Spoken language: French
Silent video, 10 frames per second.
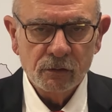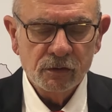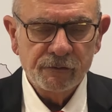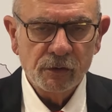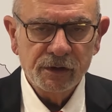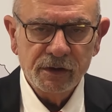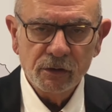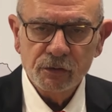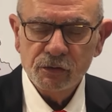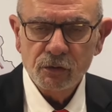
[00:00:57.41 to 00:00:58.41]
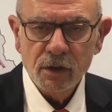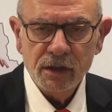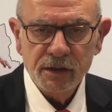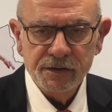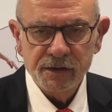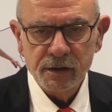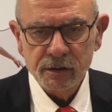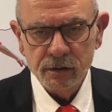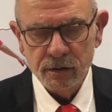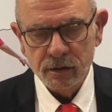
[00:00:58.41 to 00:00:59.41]
Nous avons été reçus à l'Élysée
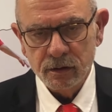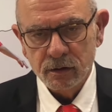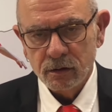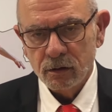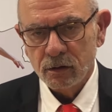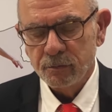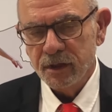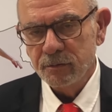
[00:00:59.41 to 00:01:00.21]
en mai